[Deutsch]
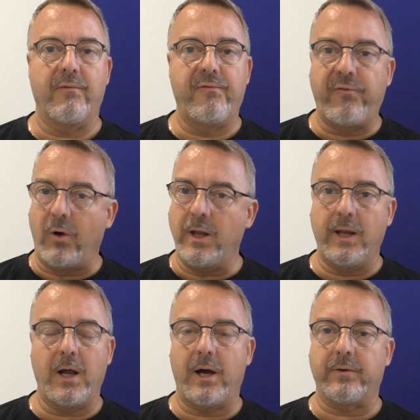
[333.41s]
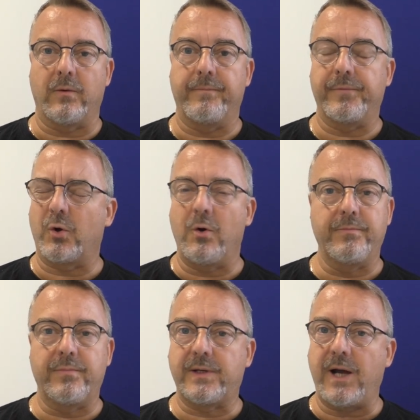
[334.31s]
Volle Ladung. Da
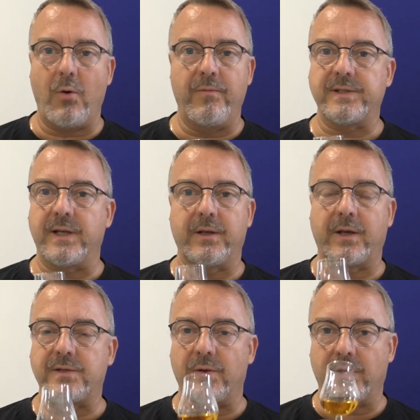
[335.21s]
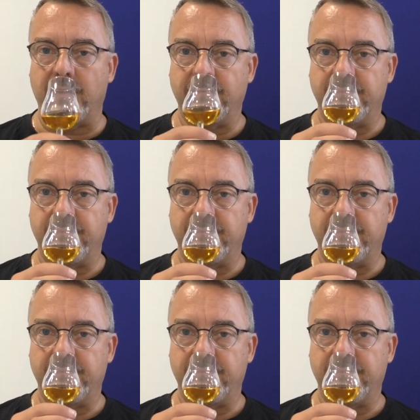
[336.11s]
kommt kaum was anderes durch.